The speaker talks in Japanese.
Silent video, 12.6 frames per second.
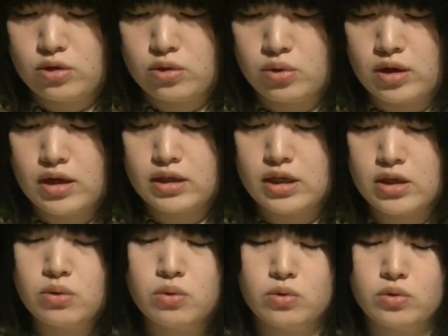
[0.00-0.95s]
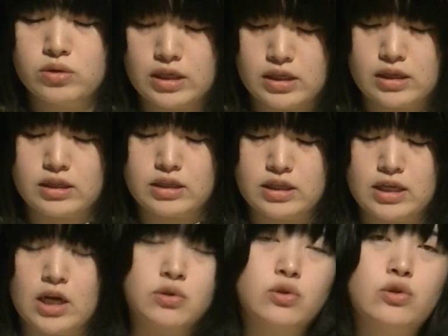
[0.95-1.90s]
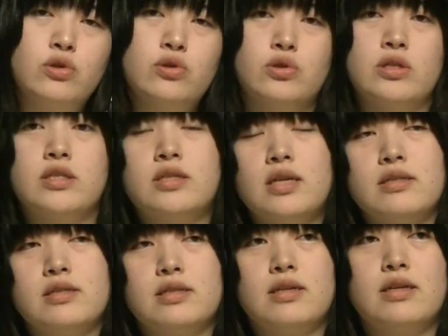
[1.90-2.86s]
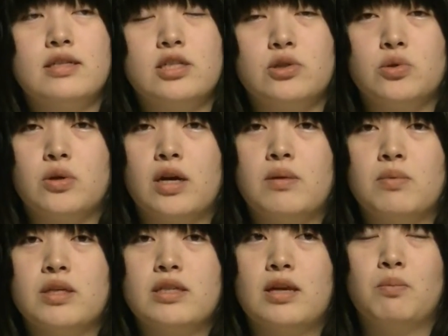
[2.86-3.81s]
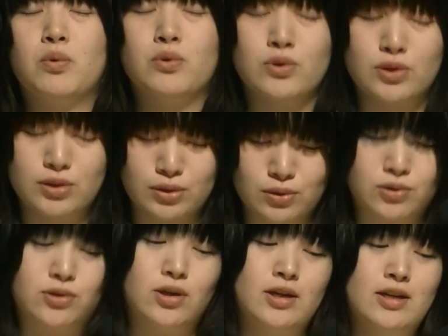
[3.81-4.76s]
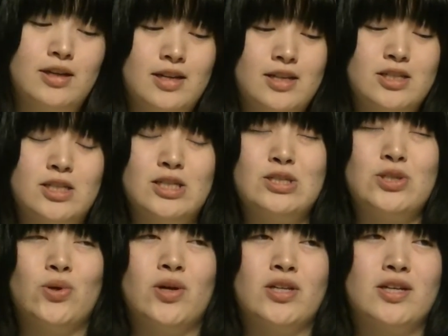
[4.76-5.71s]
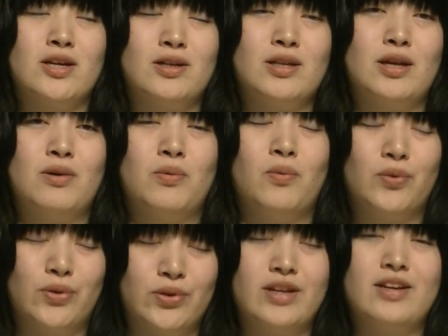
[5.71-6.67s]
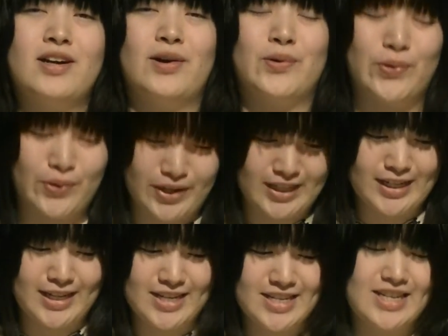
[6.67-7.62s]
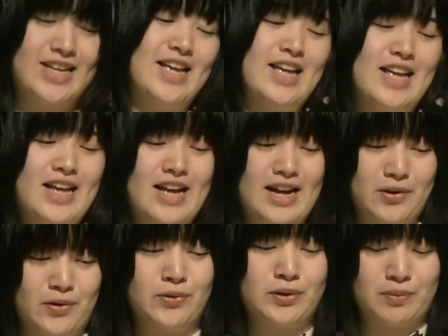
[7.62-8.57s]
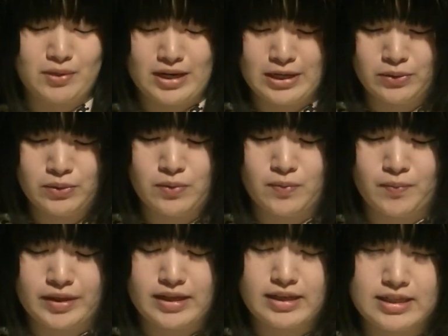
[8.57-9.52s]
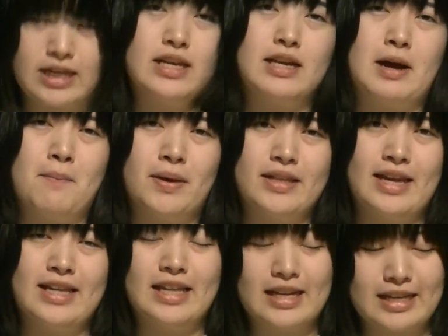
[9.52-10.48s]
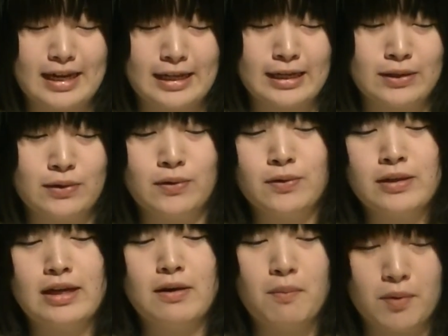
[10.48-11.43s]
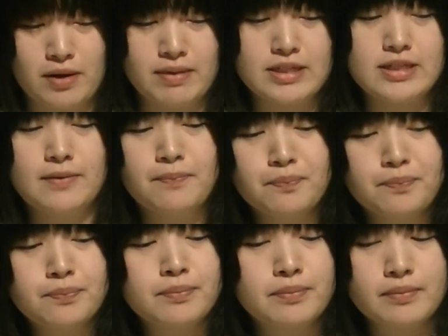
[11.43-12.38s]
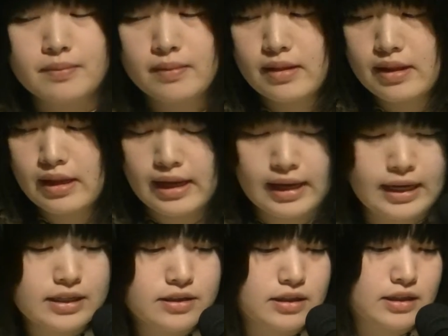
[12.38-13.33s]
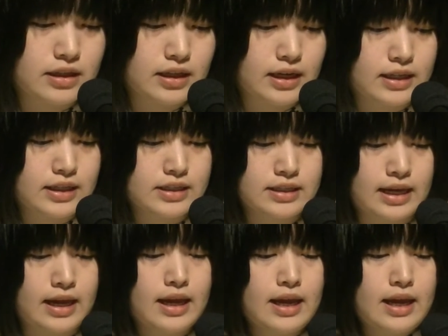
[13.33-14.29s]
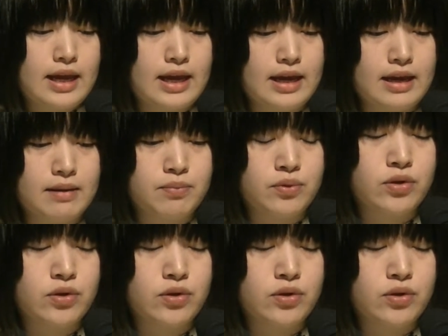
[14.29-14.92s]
トラキオーゼキはですね191センチ身長がありまして、ものすごく身長が高くて本当にかっこよかったです。今後ともぜひ頑張っていただきたいなというふうに思います。はい、続いてがですね、ブ